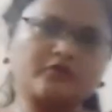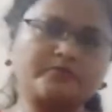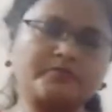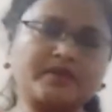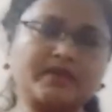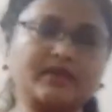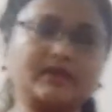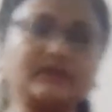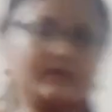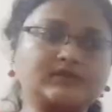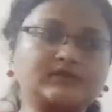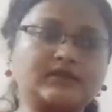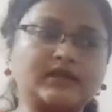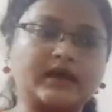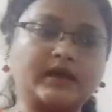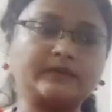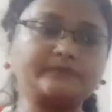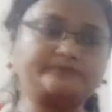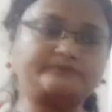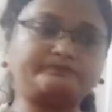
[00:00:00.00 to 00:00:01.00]
মিন্স
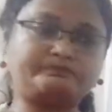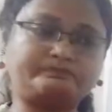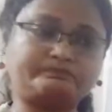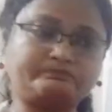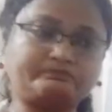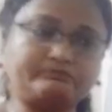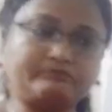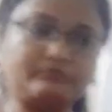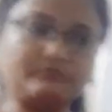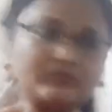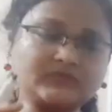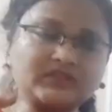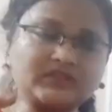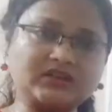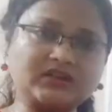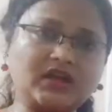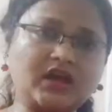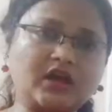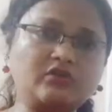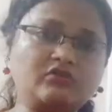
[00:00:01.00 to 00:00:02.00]
দ্য
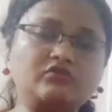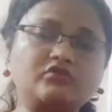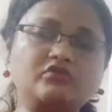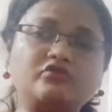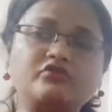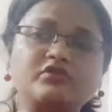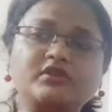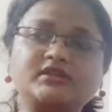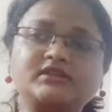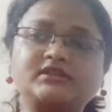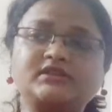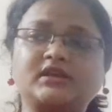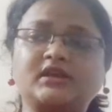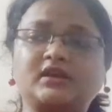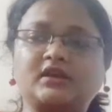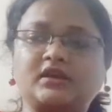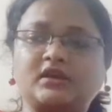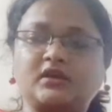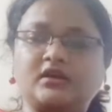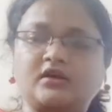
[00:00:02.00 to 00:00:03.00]
noun which
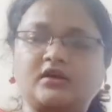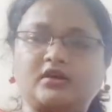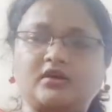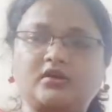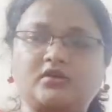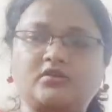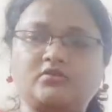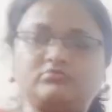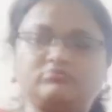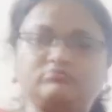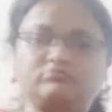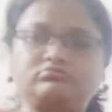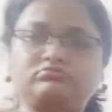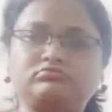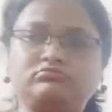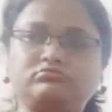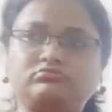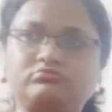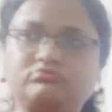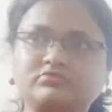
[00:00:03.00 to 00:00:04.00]
uh,
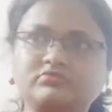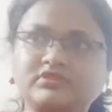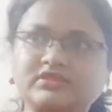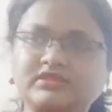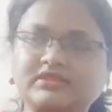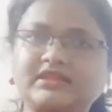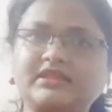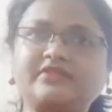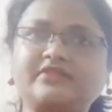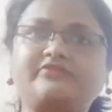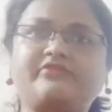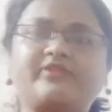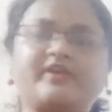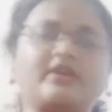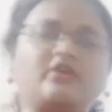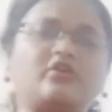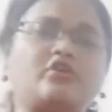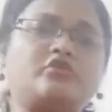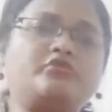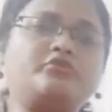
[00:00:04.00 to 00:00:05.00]

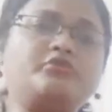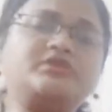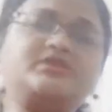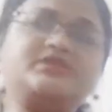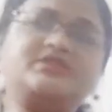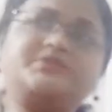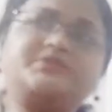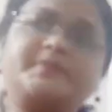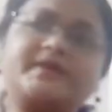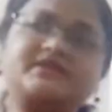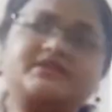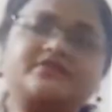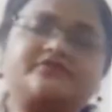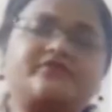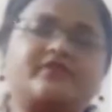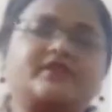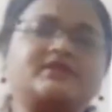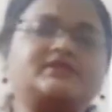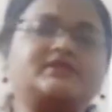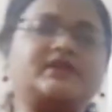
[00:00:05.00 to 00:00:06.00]
signify or which
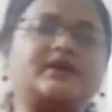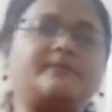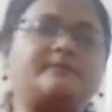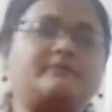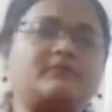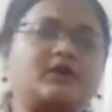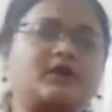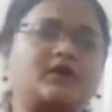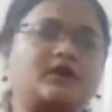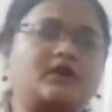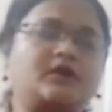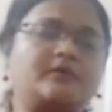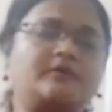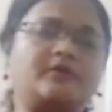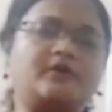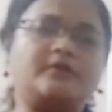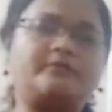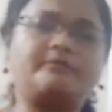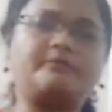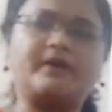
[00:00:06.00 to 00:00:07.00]
specifies some
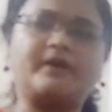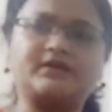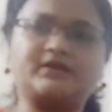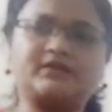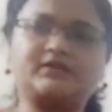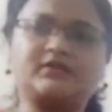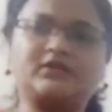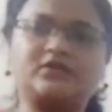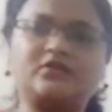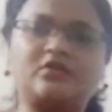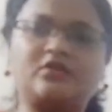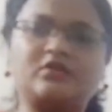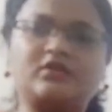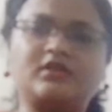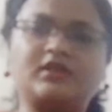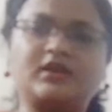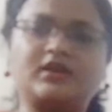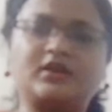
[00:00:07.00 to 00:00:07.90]
uh, person or the